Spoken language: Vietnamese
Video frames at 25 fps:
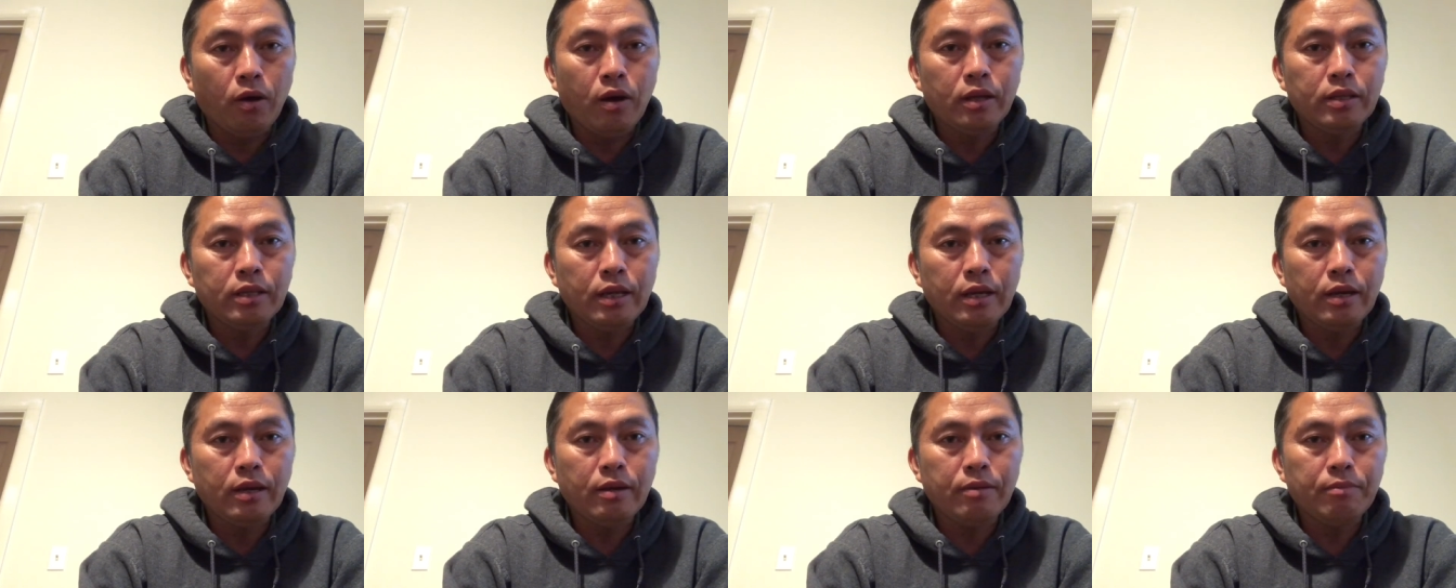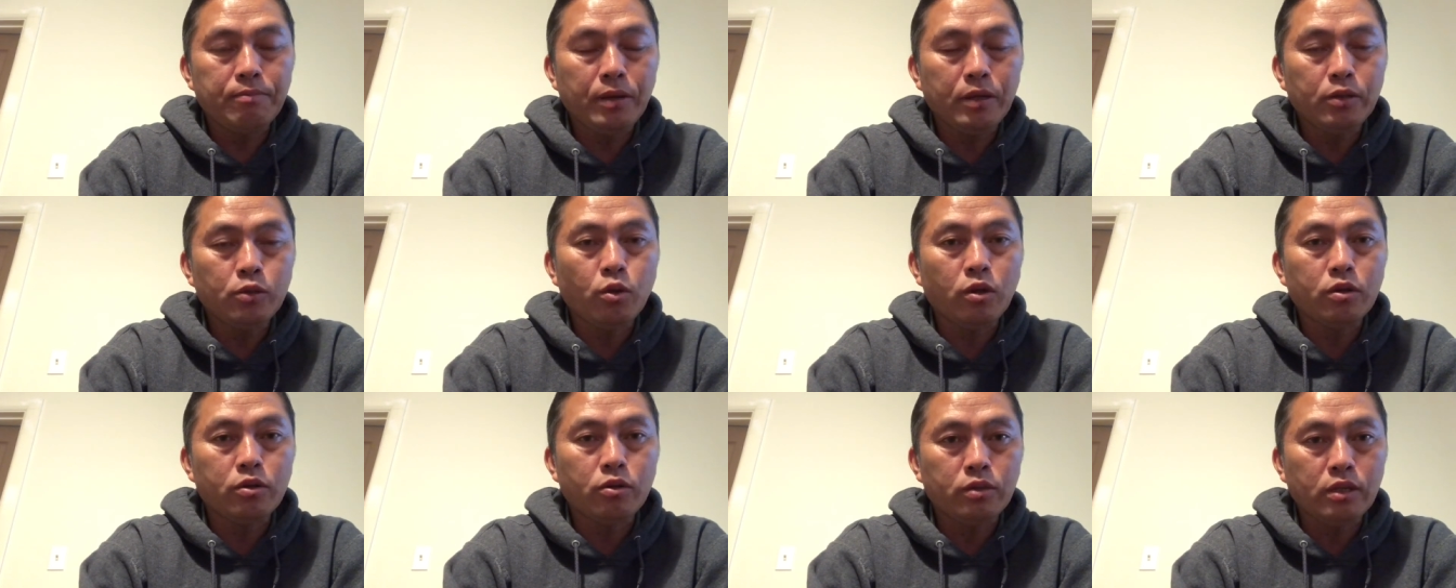bỏ thì
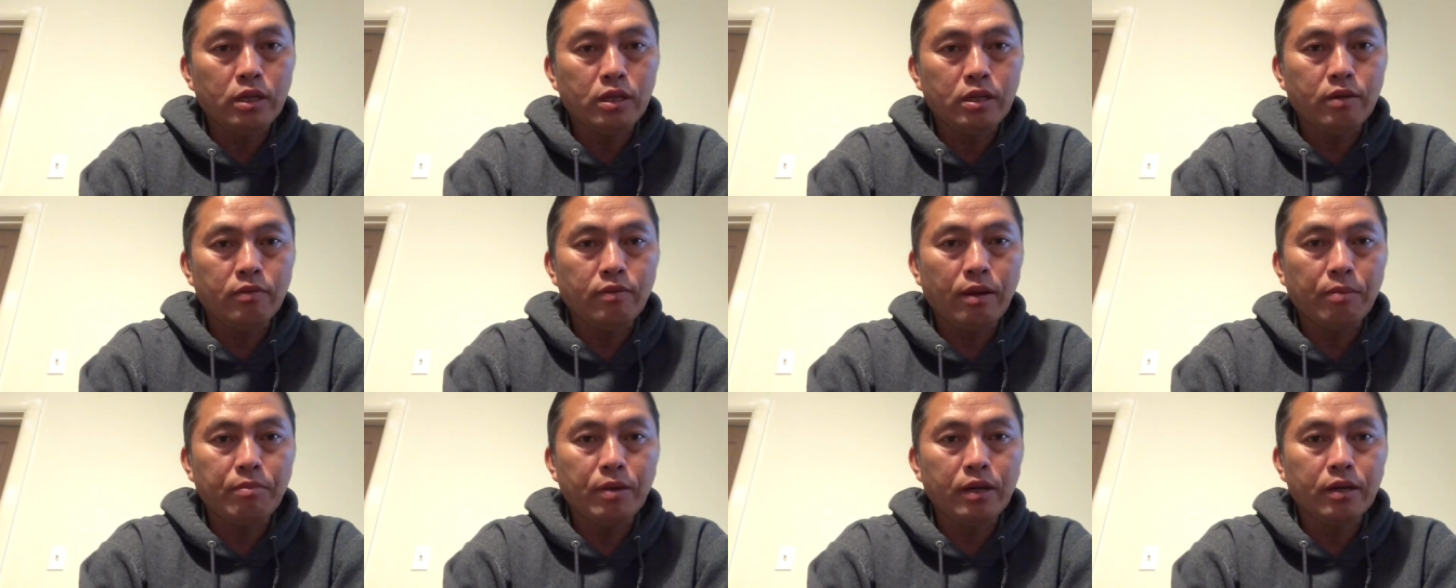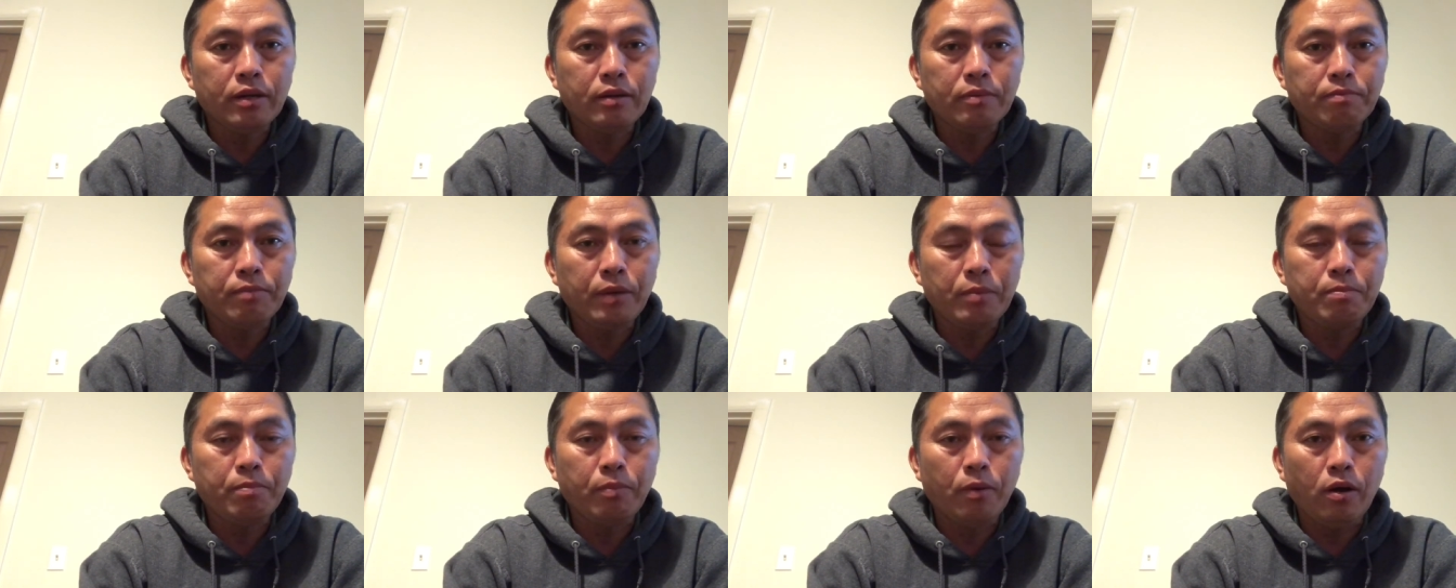bây tuổi đồ tê chờ bà
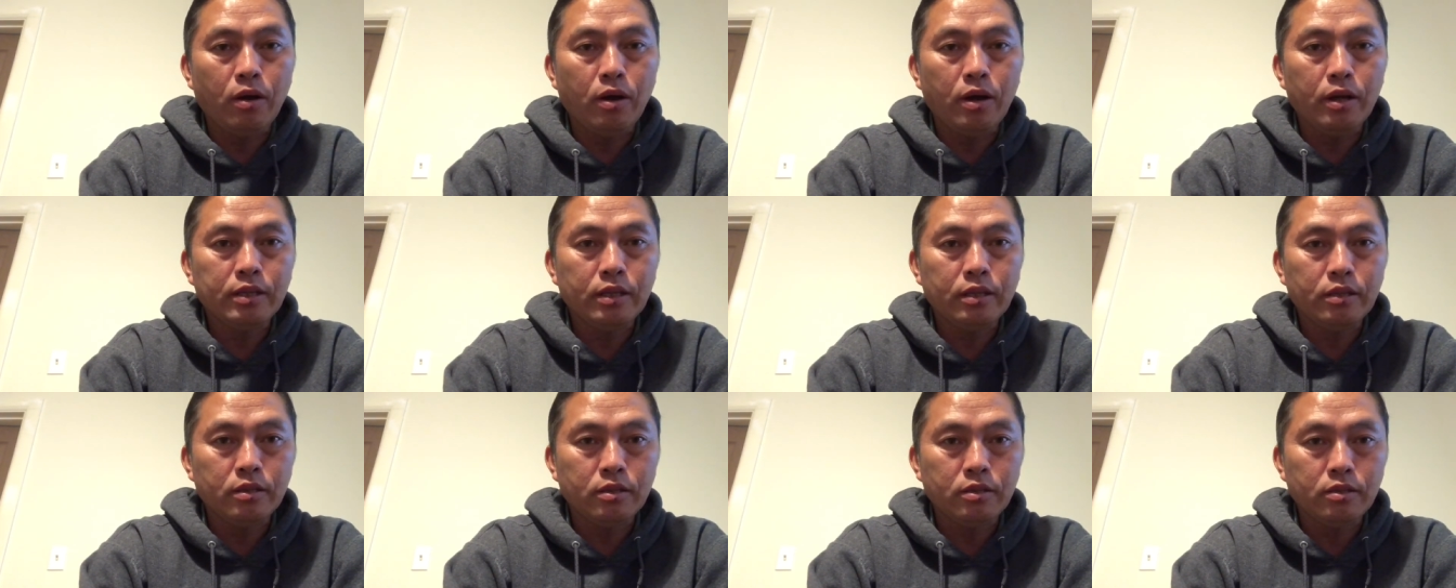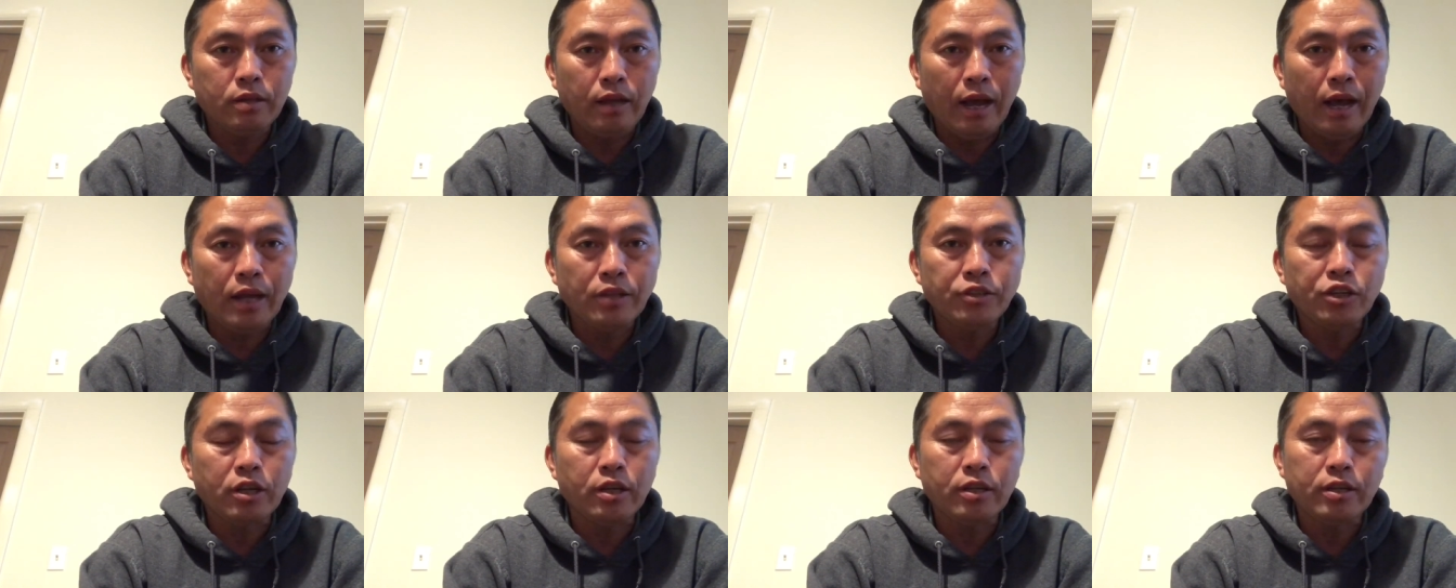mình bây bỏ thì
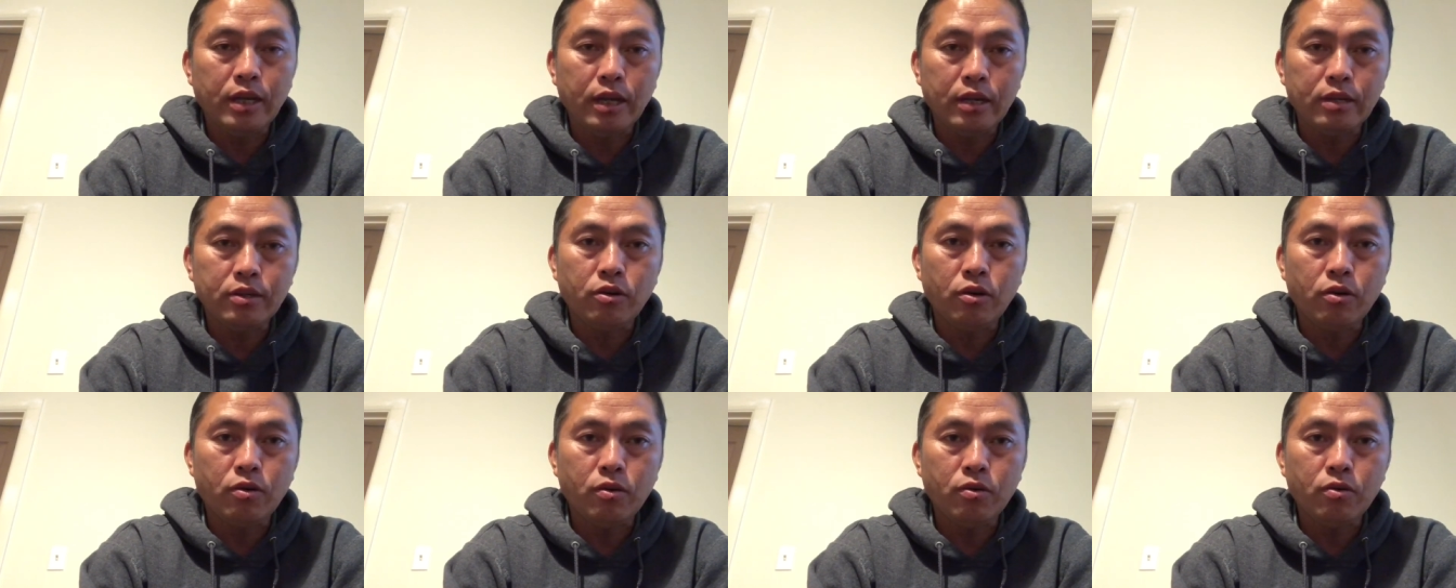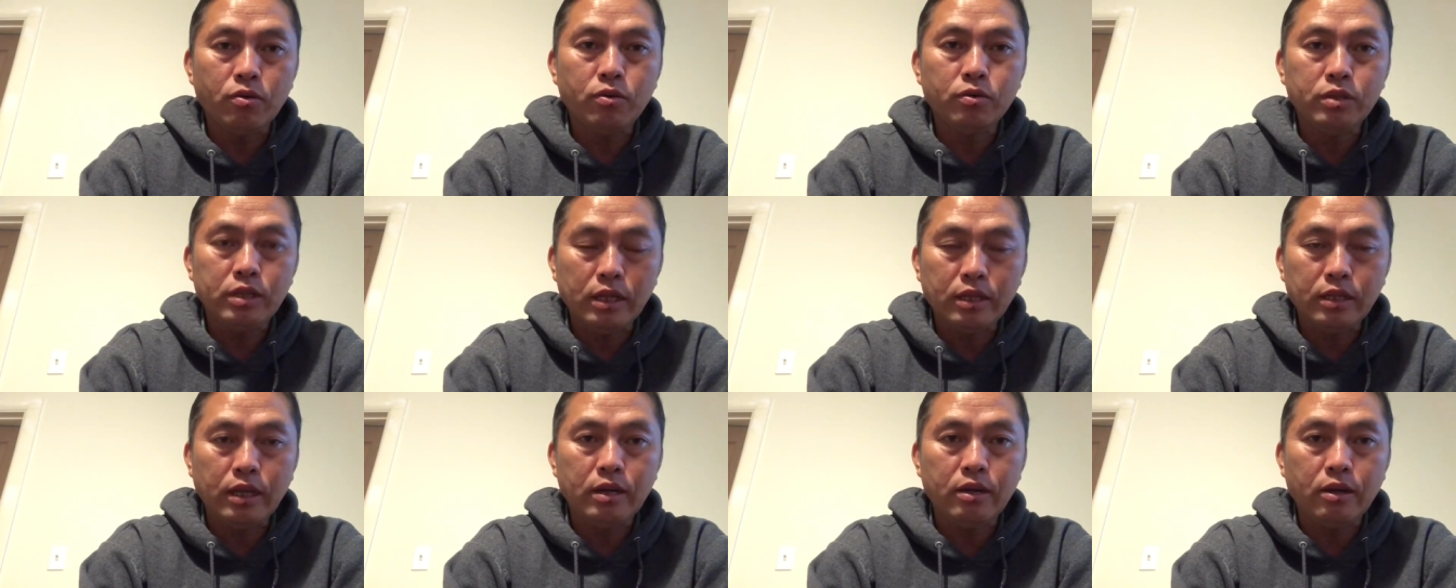à chẳng chẳng đồ
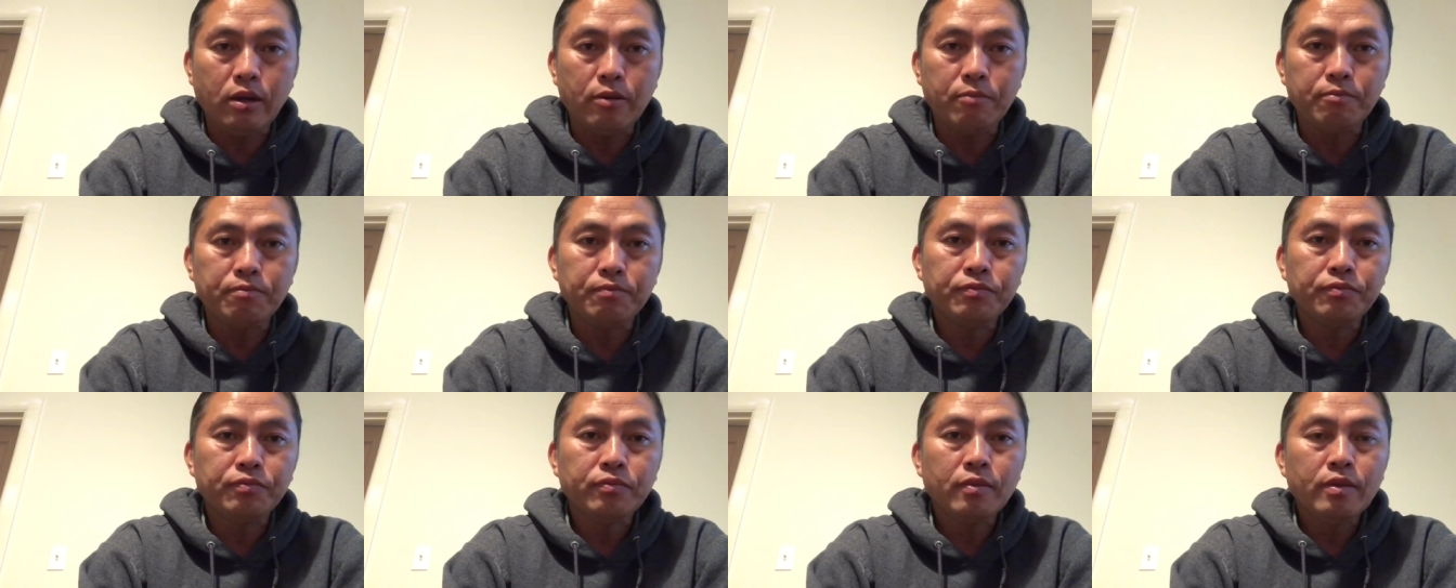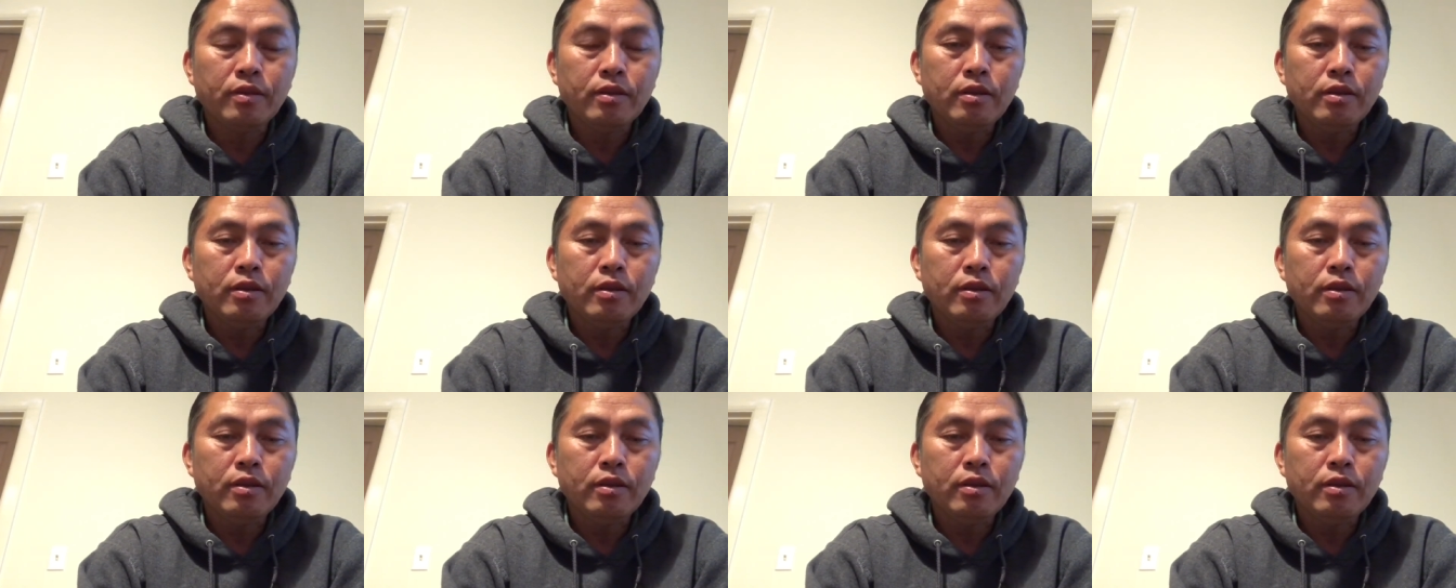luôn tiền tê nó